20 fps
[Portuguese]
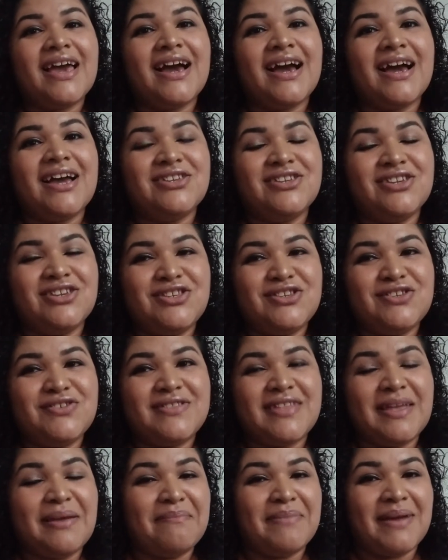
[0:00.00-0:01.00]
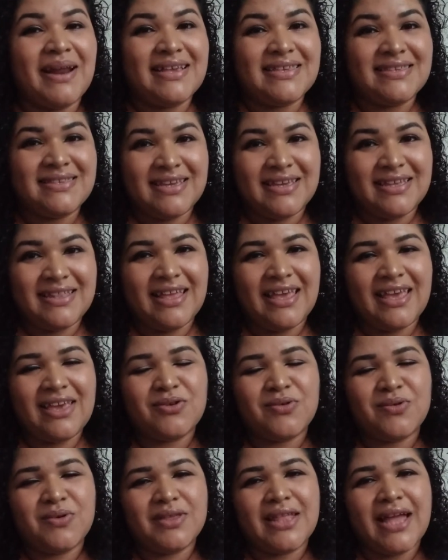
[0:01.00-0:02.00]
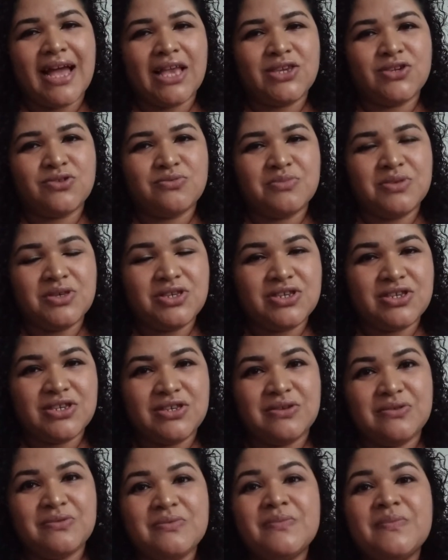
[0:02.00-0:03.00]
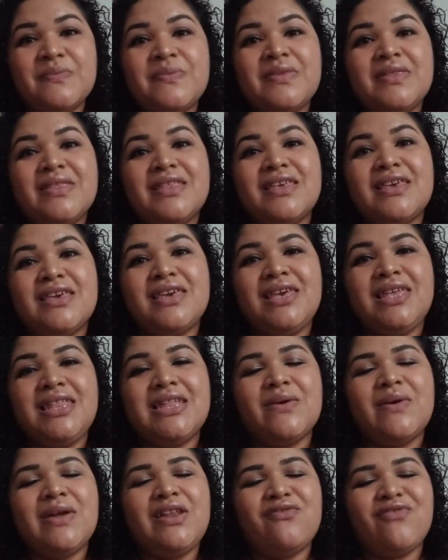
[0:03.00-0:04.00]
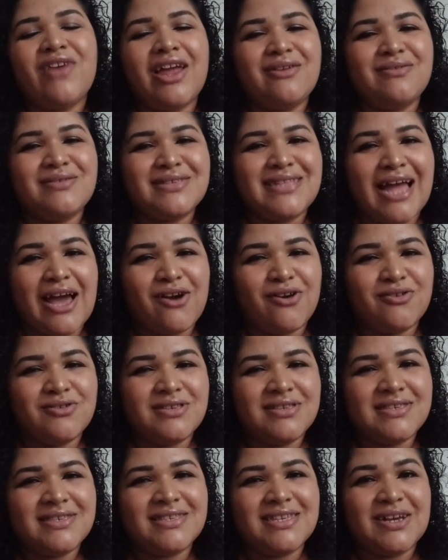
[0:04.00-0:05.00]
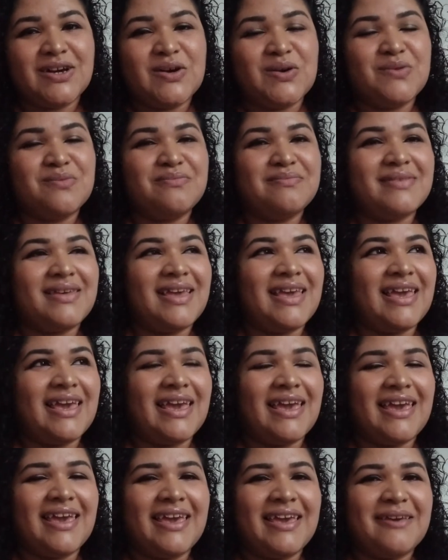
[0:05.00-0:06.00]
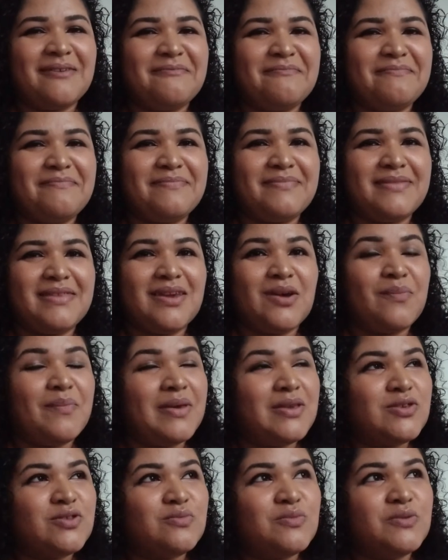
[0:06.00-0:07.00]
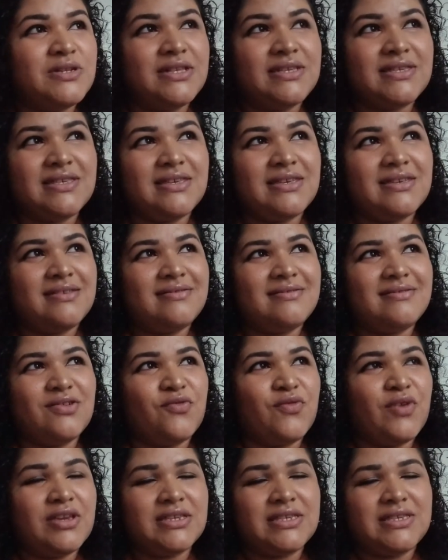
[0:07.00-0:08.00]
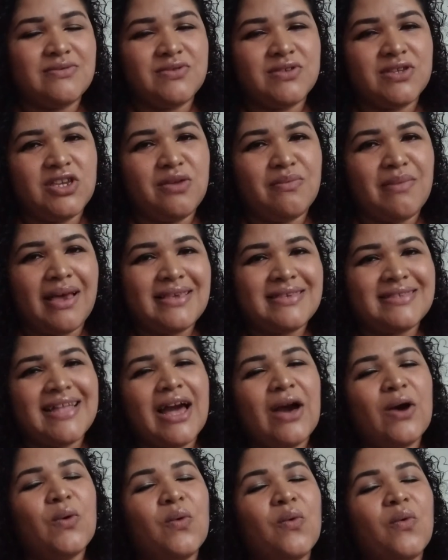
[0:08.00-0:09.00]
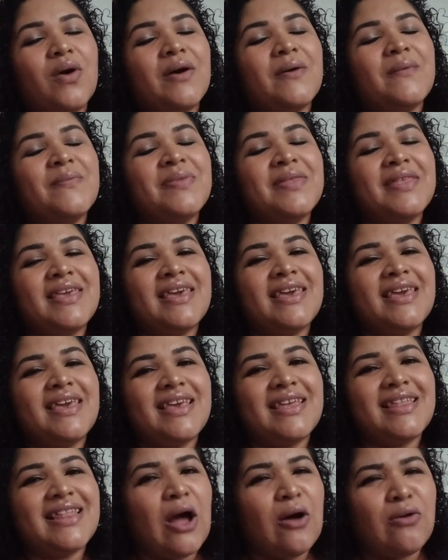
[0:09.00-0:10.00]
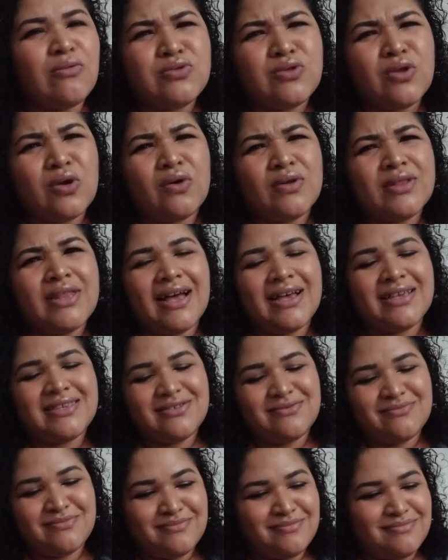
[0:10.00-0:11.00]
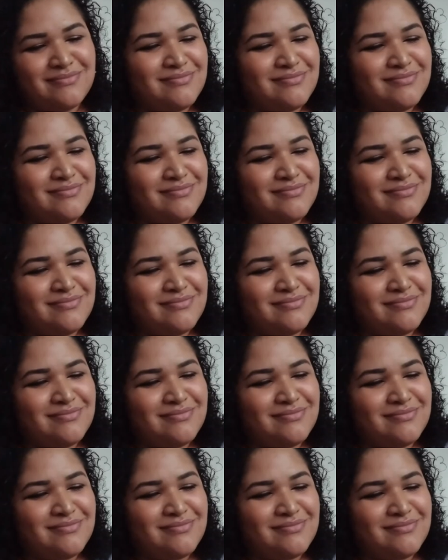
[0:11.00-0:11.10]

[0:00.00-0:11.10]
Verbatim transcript: a gente tem prazer, né, em cuidar de um bichinho. Então ele vai nos dar condição é, eu penso muito assim, eu vejo assim os animais na rua e dá um dó, dá assim,